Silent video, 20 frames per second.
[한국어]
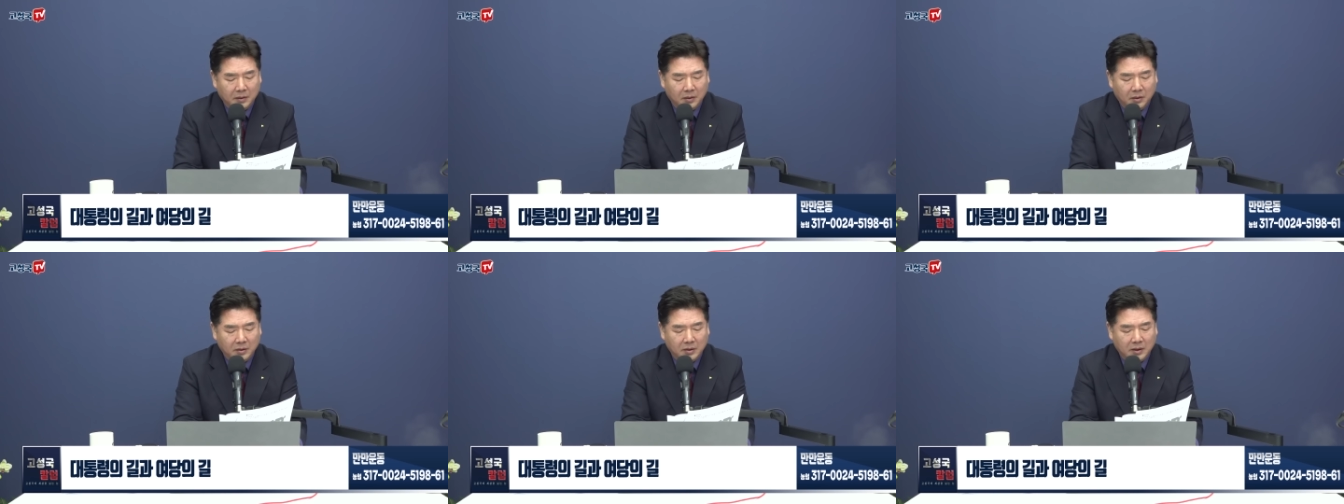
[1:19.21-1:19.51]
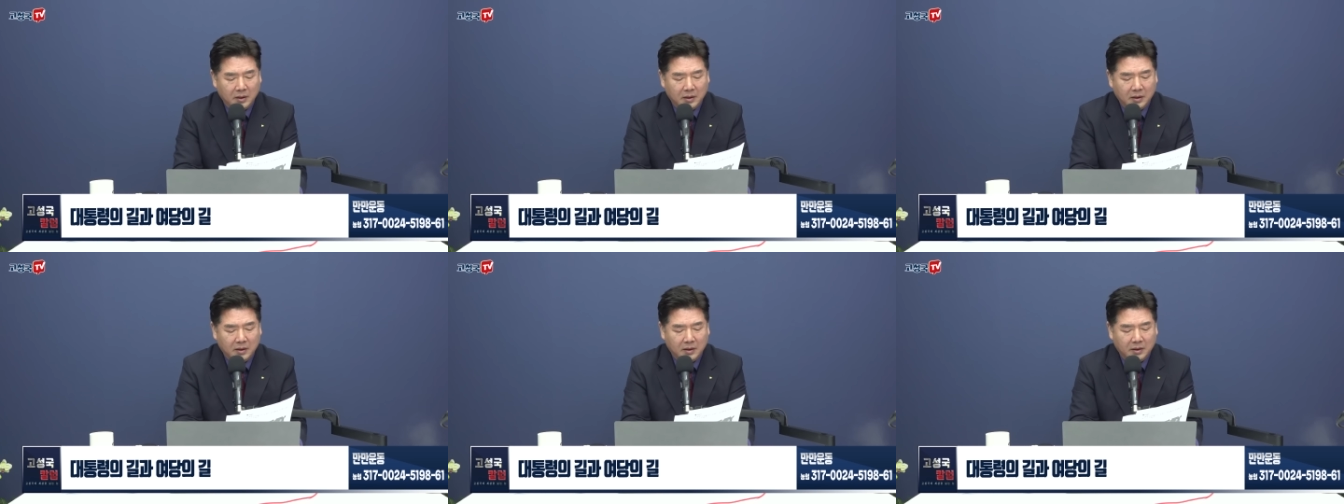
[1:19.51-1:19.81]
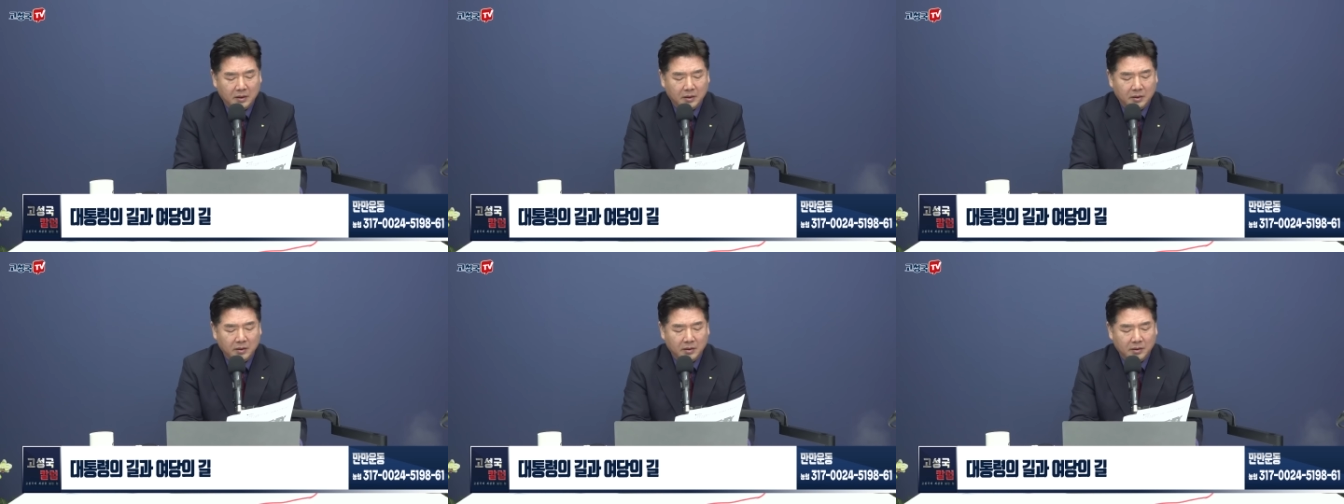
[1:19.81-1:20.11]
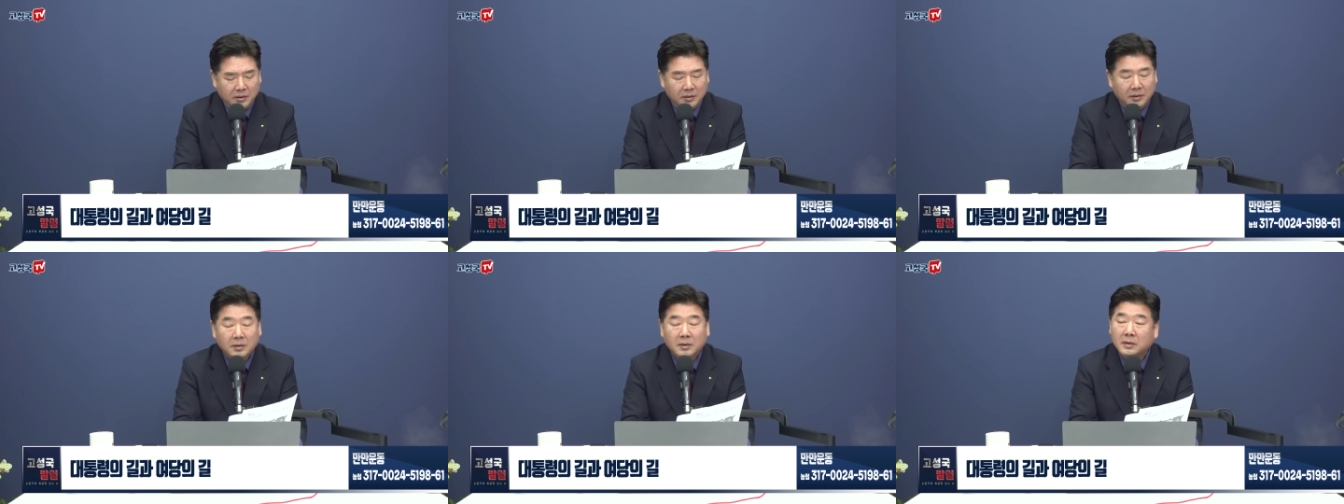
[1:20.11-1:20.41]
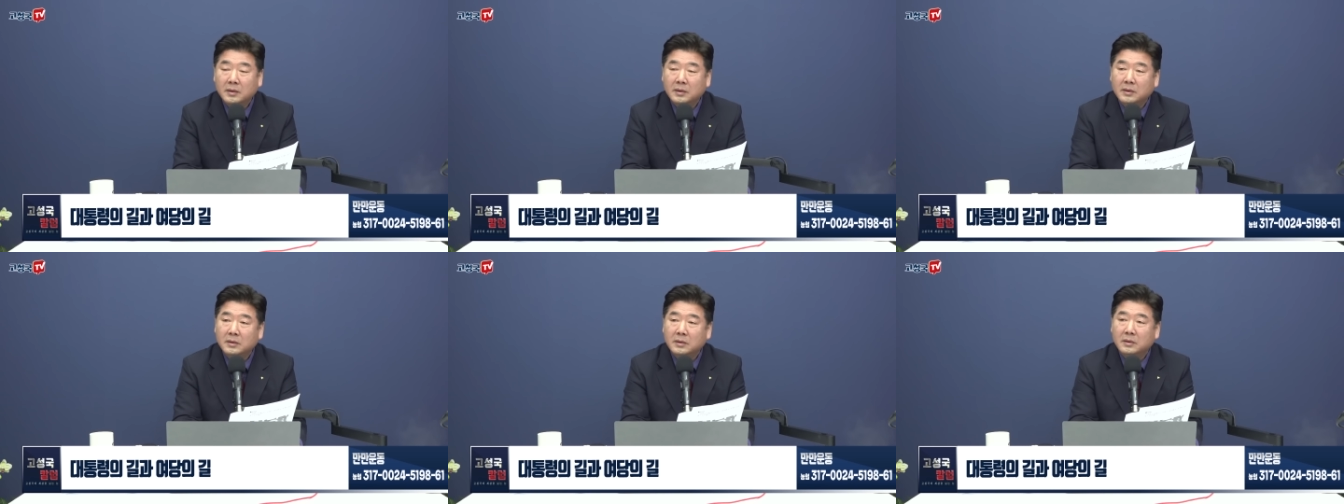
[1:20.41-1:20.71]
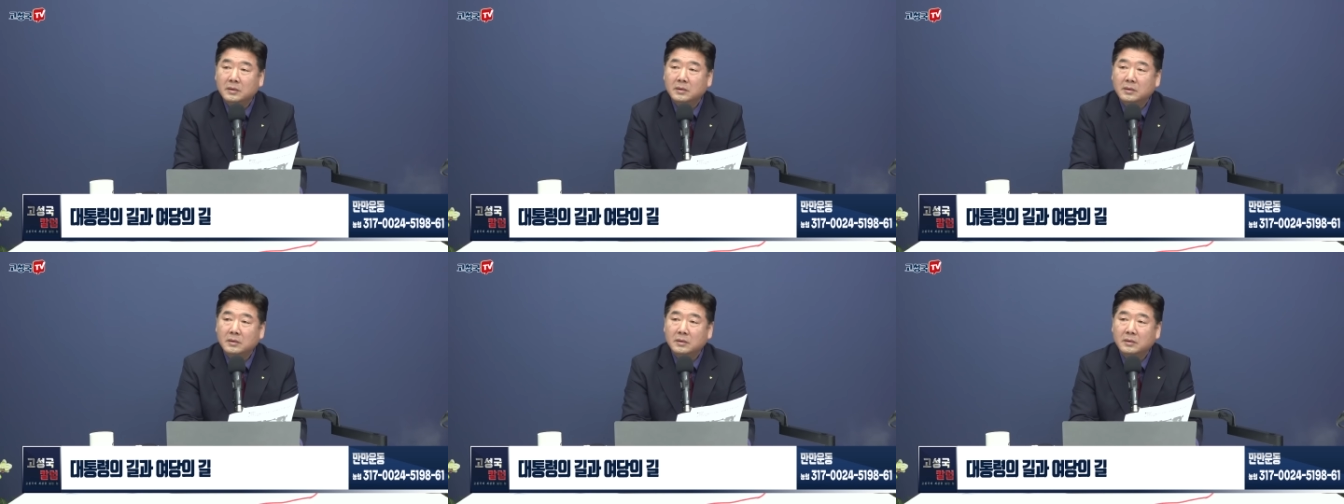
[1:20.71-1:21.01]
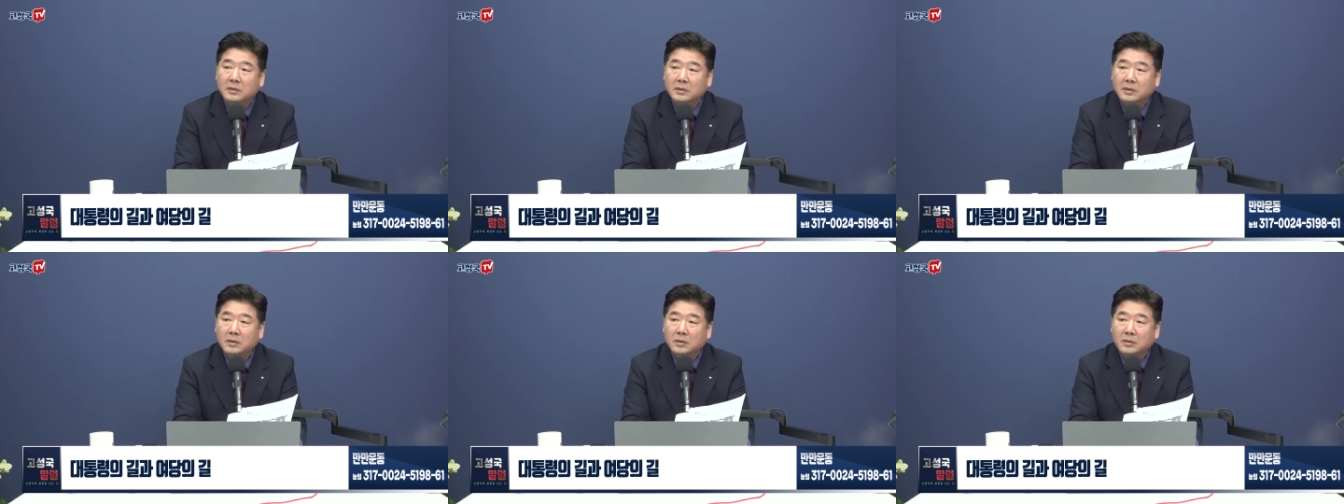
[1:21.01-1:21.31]
어제
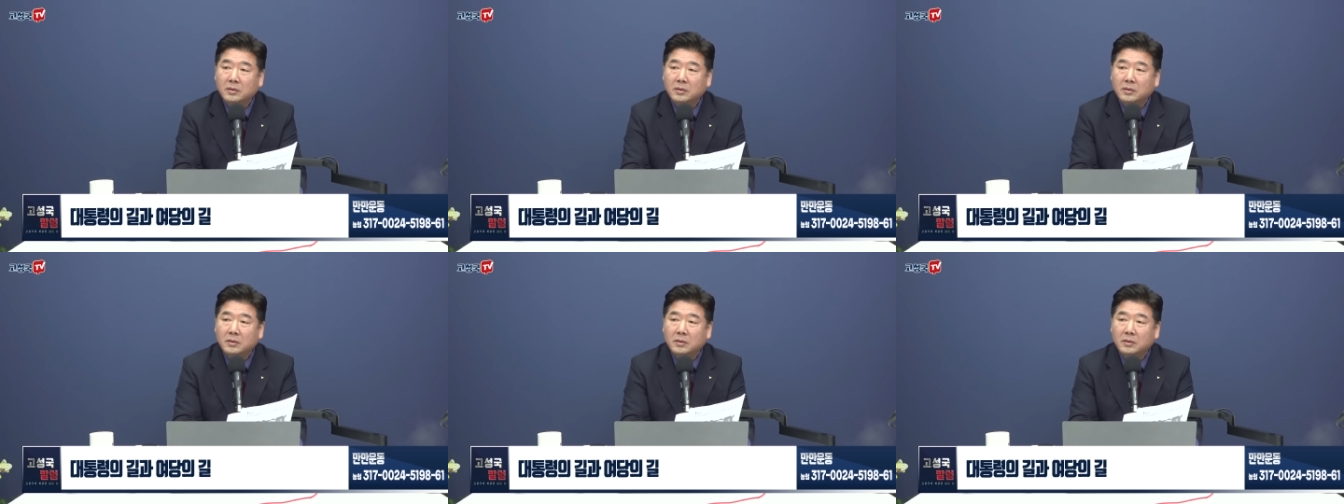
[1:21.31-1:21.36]
그